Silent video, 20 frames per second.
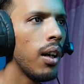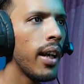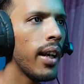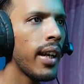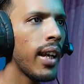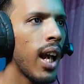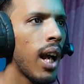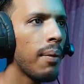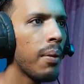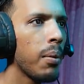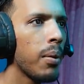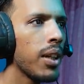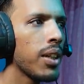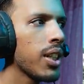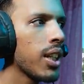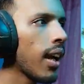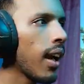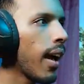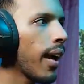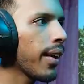एक यहाँ पे भी
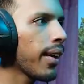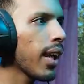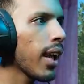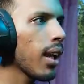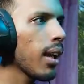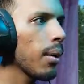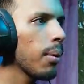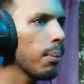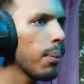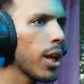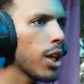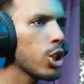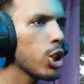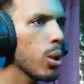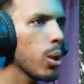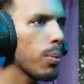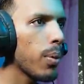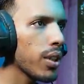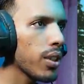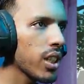अच्छी गाड़ी है मैं इसको
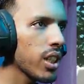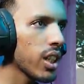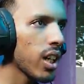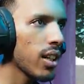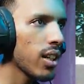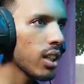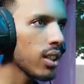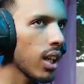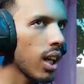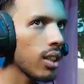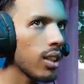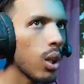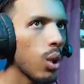भी परचेज करना चाहता